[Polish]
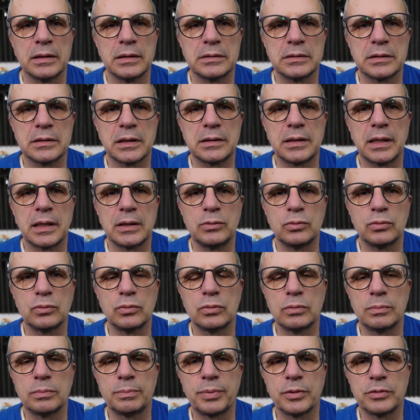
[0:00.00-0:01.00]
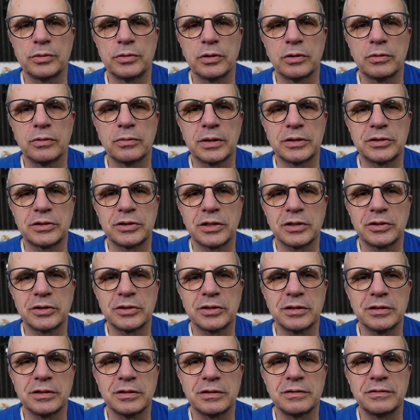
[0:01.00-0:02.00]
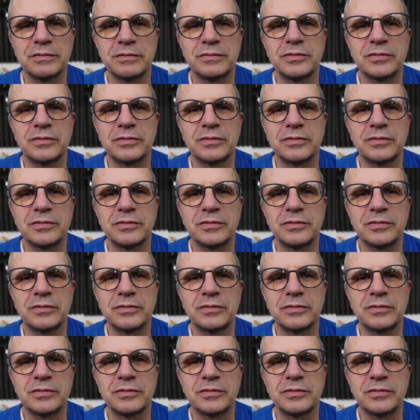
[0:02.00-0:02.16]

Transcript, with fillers: zadaniu podołać. Także